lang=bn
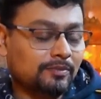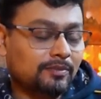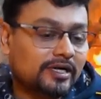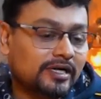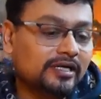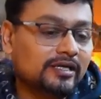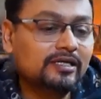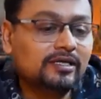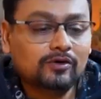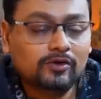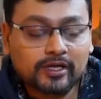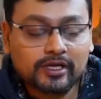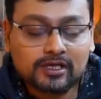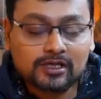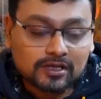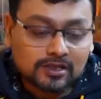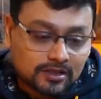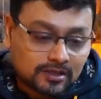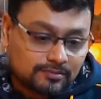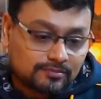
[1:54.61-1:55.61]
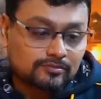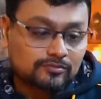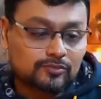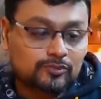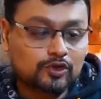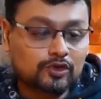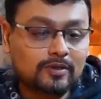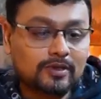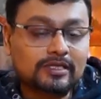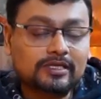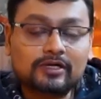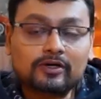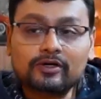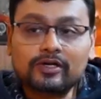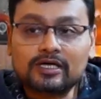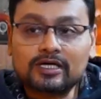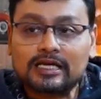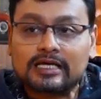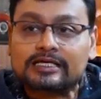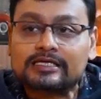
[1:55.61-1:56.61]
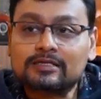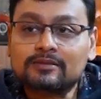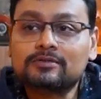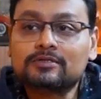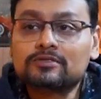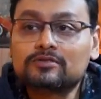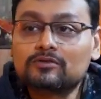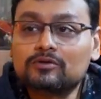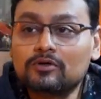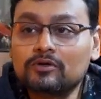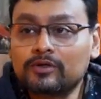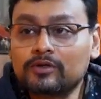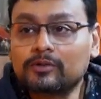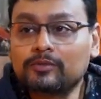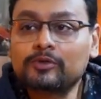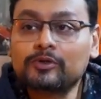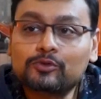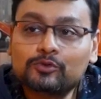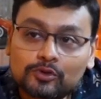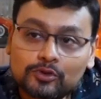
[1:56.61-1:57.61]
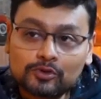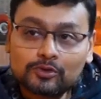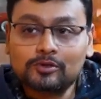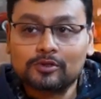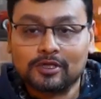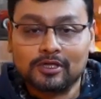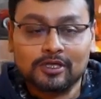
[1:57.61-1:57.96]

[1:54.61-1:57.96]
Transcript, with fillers: আমার এই নিয়ে অনেক ছোটোবেলা থেকে অনেক কালেক্টেবলসগুলো আমি এগুলো